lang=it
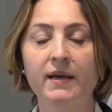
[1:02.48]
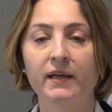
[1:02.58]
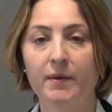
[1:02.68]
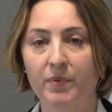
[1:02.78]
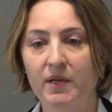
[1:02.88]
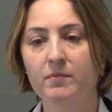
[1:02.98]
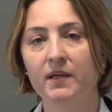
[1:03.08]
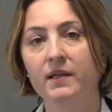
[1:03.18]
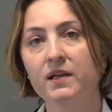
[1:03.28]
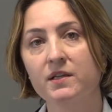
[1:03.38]
che
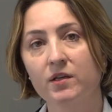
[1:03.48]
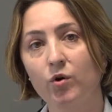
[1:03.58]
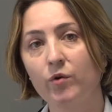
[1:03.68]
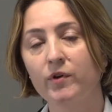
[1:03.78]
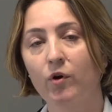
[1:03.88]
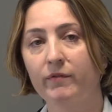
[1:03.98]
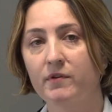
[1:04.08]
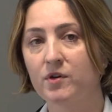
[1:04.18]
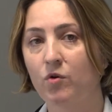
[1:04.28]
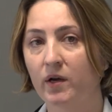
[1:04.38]
prima del ricovero
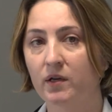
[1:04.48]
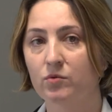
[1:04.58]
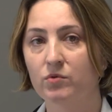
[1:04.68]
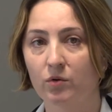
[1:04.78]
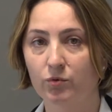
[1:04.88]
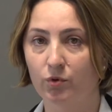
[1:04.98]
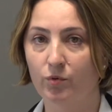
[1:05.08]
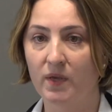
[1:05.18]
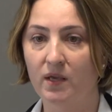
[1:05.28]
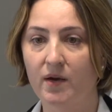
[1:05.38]
avevano anche
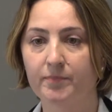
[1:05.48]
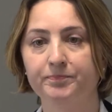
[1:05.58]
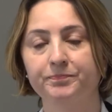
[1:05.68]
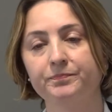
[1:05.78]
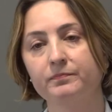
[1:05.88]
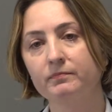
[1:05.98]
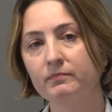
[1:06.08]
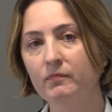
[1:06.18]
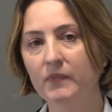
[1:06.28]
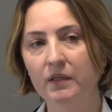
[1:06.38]
un'autonomia,
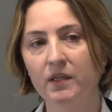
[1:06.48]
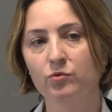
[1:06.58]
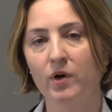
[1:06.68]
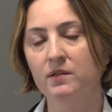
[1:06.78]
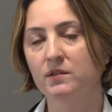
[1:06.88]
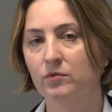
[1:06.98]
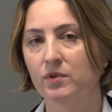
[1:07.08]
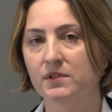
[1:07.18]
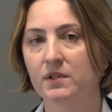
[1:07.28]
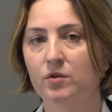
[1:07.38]
che durante
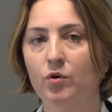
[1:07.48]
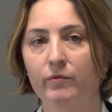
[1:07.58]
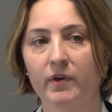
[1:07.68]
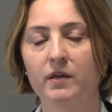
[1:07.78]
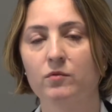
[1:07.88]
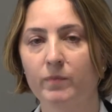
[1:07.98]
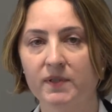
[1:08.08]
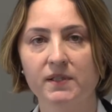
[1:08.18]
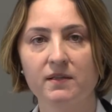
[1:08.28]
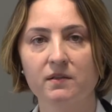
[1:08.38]
questi ricoveri un
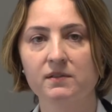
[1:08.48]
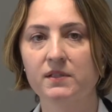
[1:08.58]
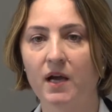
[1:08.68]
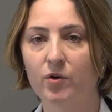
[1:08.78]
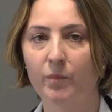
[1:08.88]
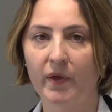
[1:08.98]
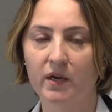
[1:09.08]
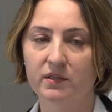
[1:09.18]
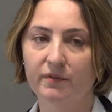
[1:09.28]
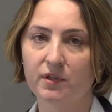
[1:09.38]
paziente anziano
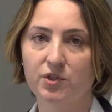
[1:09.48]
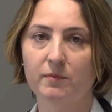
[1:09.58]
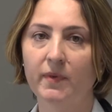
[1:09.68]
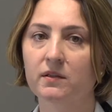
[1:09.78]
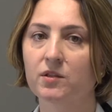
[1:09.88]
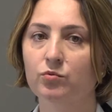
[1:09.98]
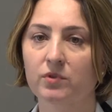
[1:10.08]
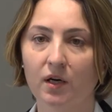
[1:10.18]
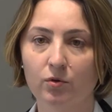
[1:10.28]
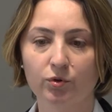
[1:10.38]
perde facilmente
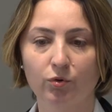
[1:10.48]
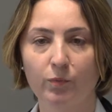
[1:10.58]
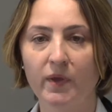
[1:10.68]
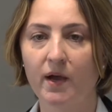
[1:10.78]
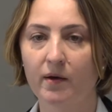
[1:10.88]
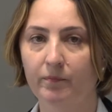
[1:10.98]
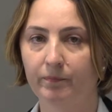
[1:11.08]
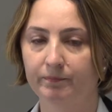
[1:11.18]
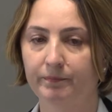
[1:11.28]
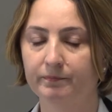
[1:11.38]
tutta l'autonomia
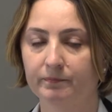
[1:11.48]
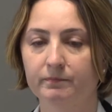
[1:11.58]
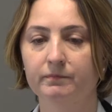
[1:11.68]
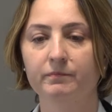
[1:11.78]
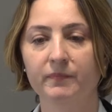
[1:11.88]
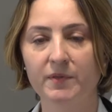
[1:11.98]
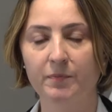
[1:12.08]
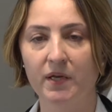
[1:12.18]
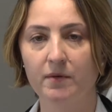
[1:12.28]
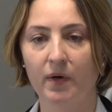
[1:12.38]
mm, di
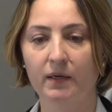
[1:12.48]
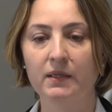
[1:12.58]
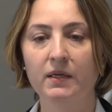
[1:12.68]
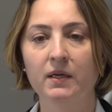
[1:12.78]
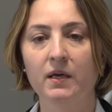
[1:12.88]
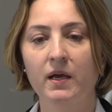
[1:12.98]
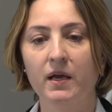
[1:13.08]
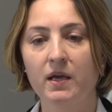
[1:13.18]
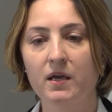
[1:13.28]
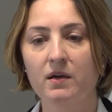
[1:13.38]
prima
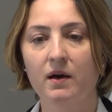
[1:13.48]
e